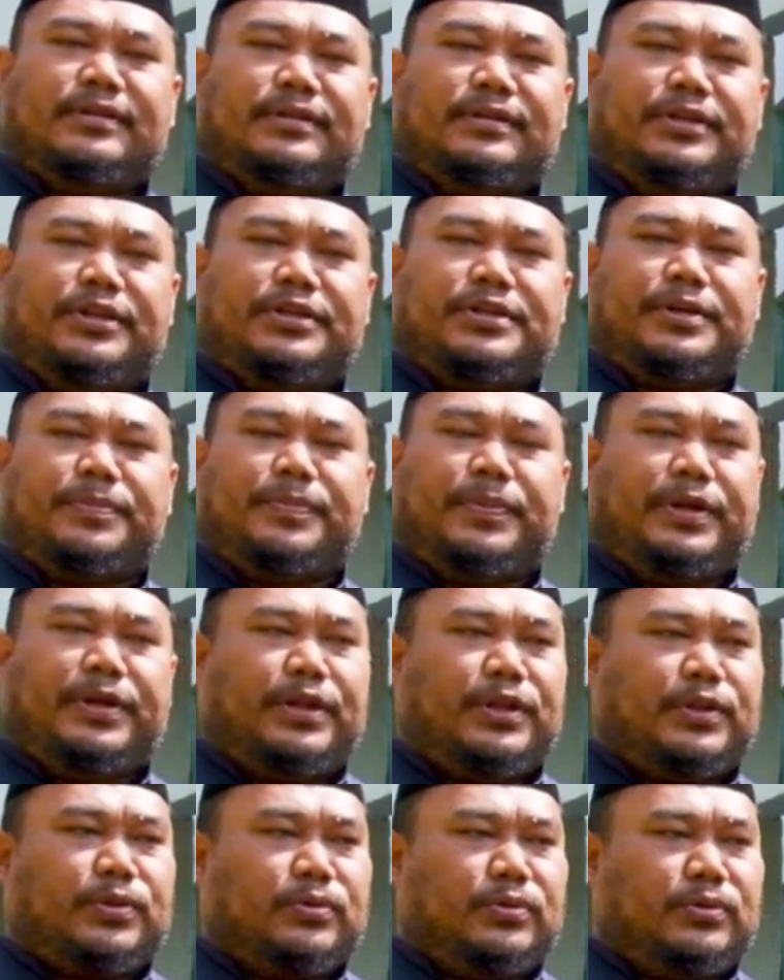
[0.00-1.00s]

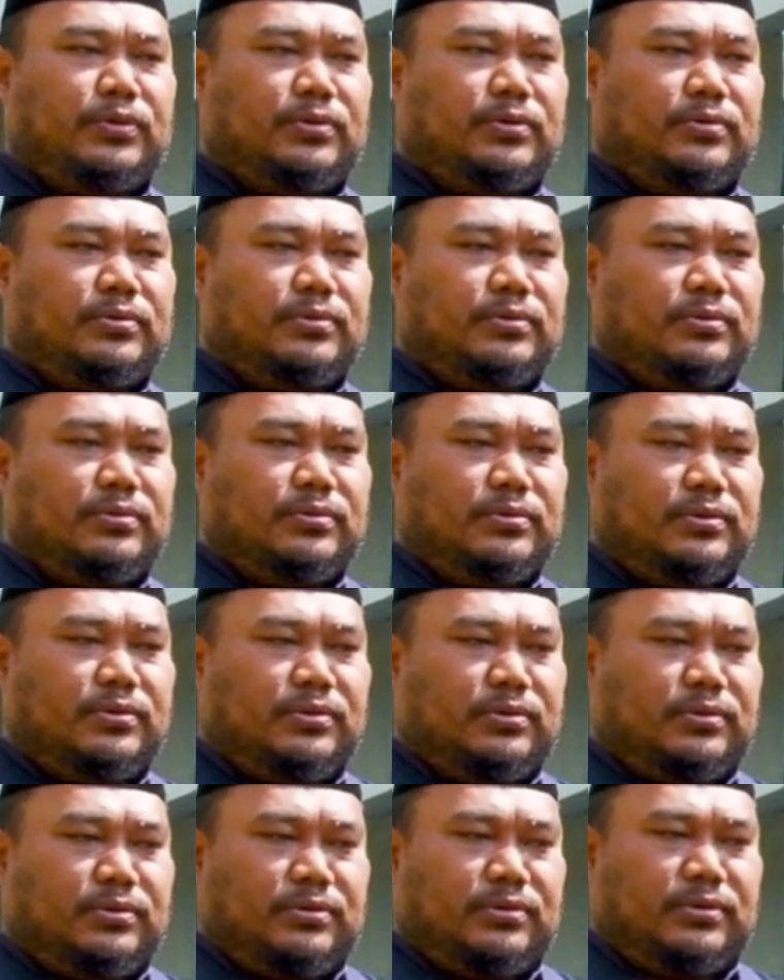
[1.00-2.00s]
Disiplin itu
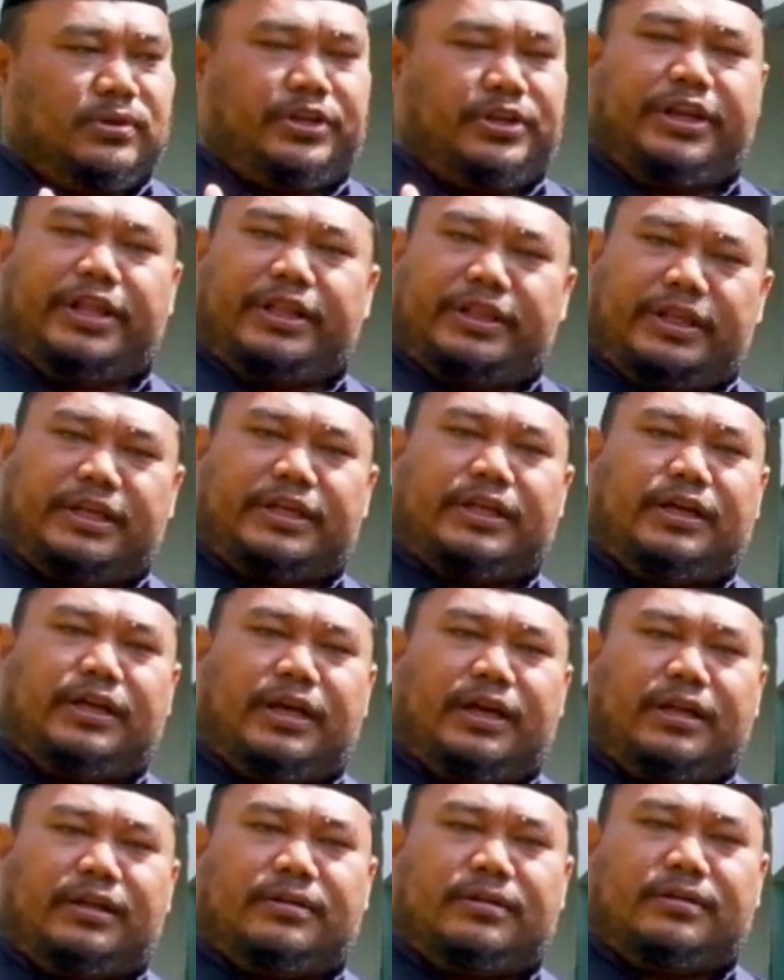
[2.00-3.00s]
identik
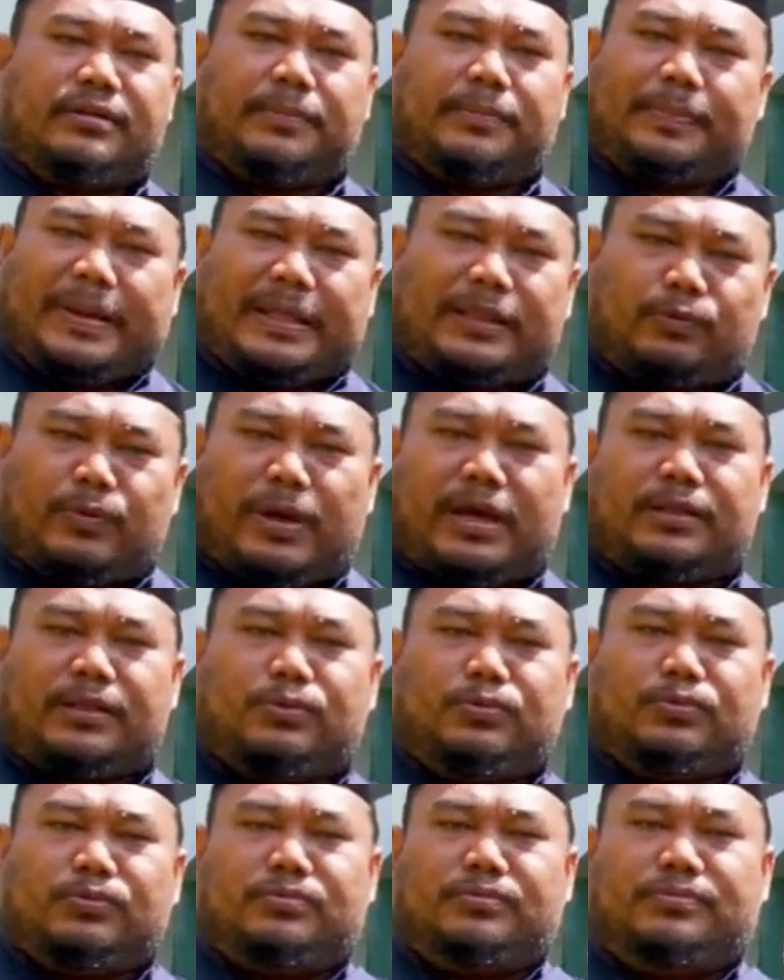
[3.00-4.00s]
dengan tepat
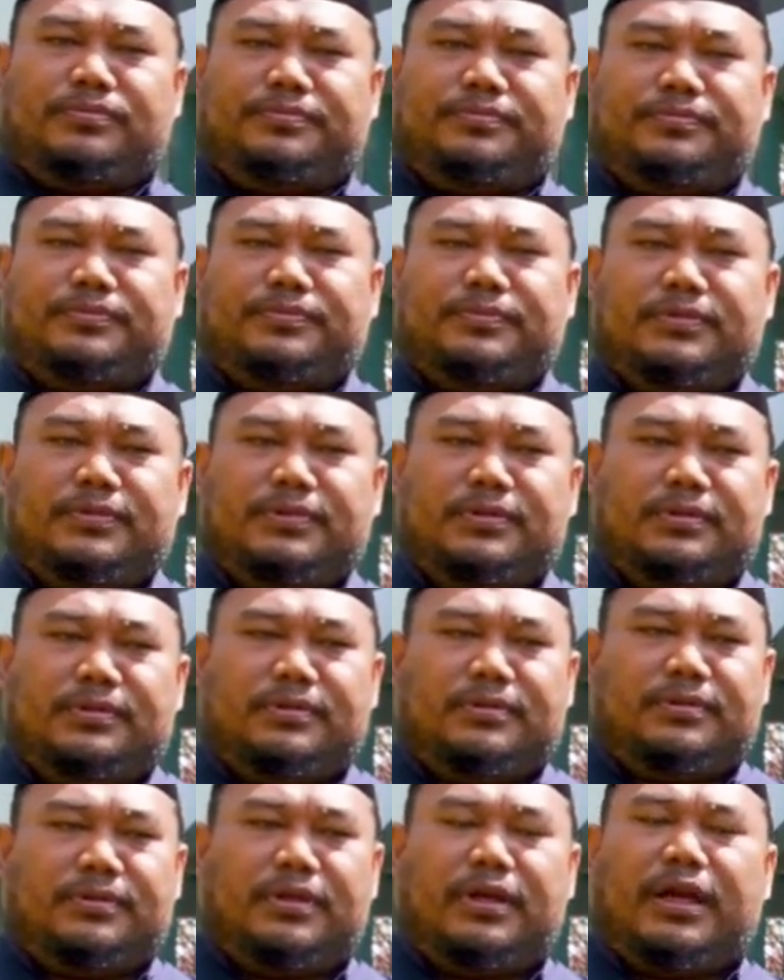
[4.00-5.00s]
waktu,
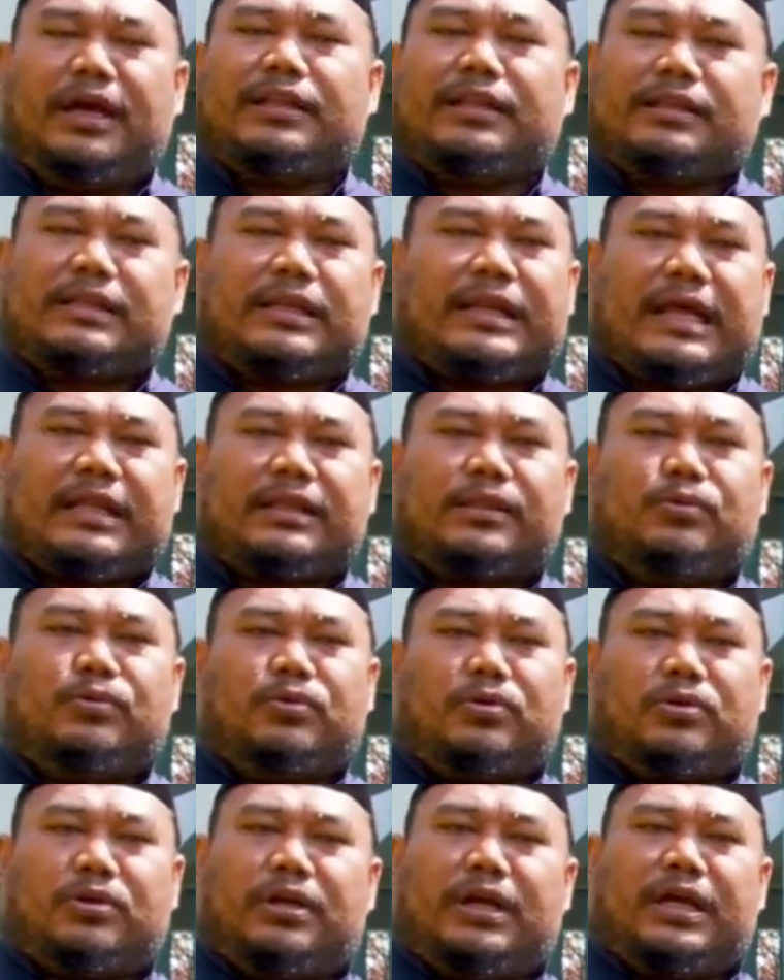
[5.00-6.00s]
dengan
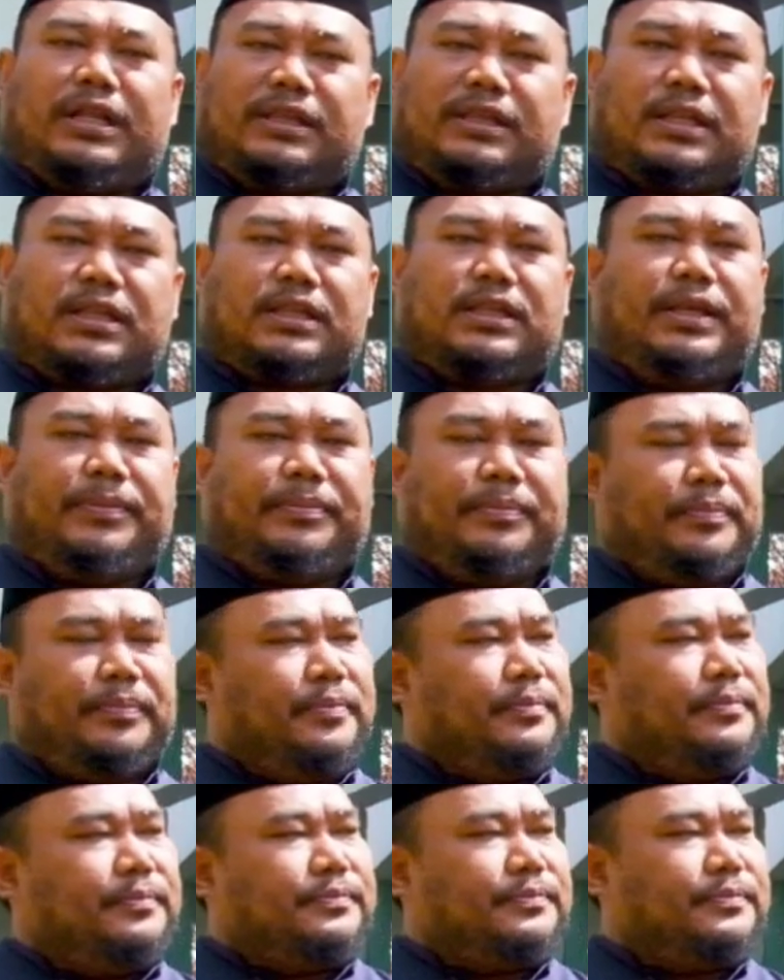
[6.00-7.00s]
teratur, dengan tertib,
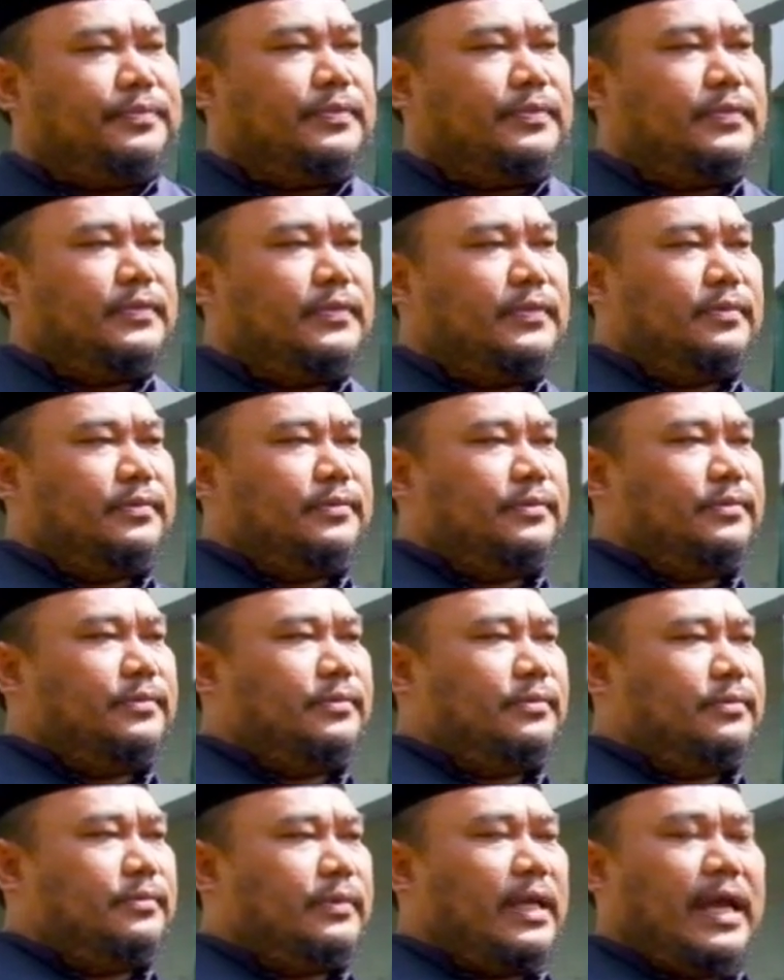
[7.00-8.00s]

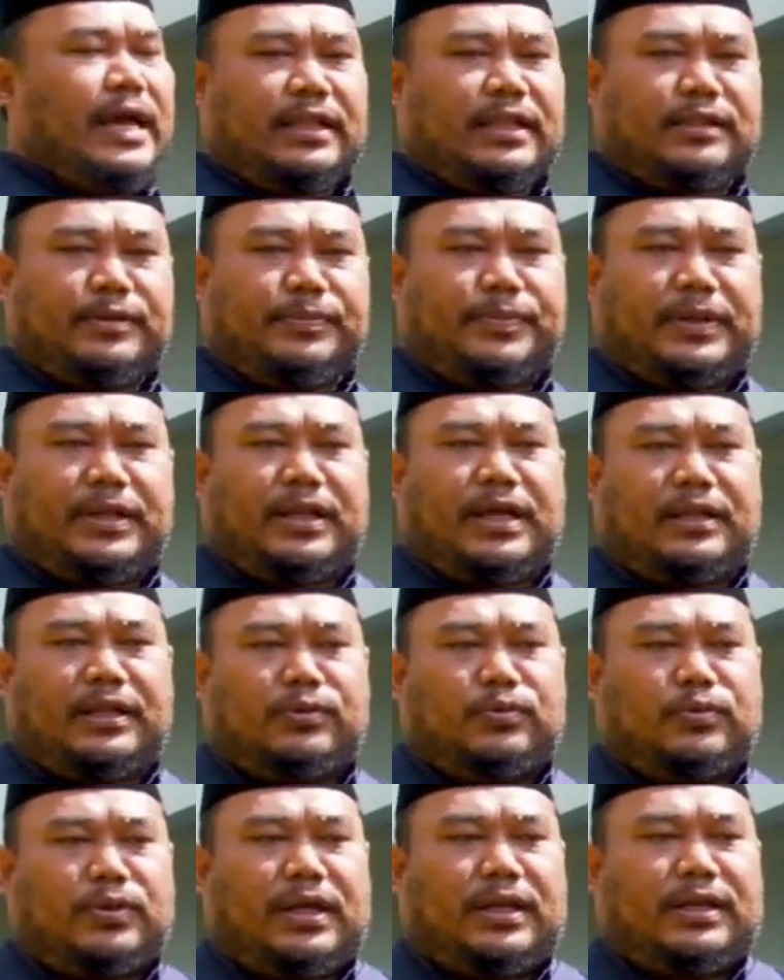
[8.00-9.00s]
taat kepada
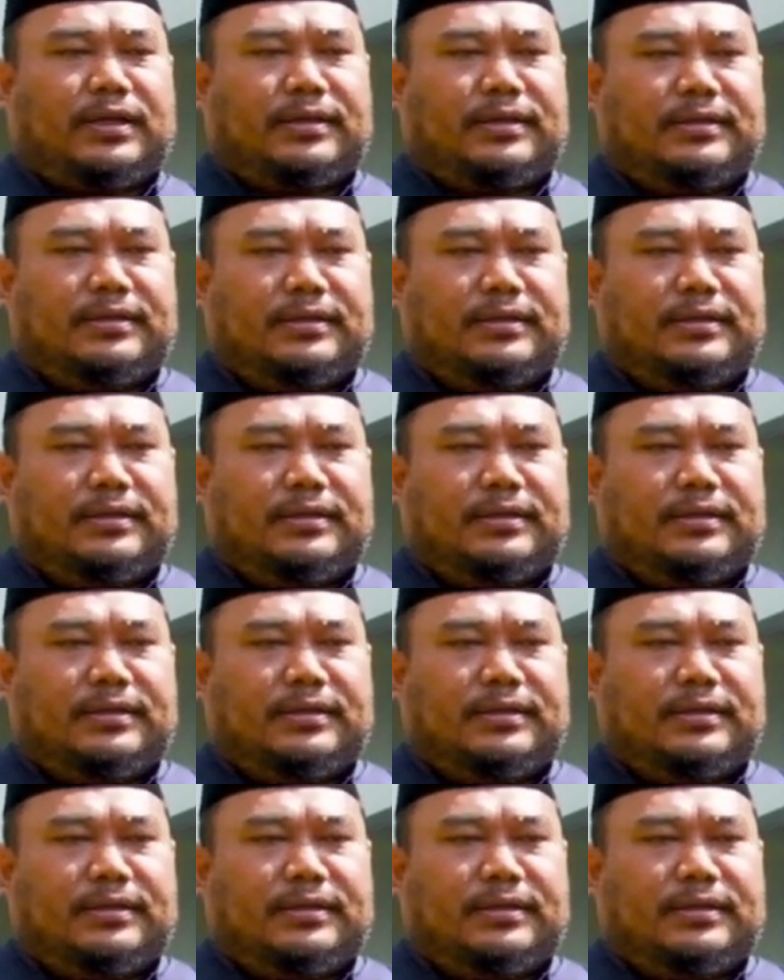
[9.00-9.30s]
aturan.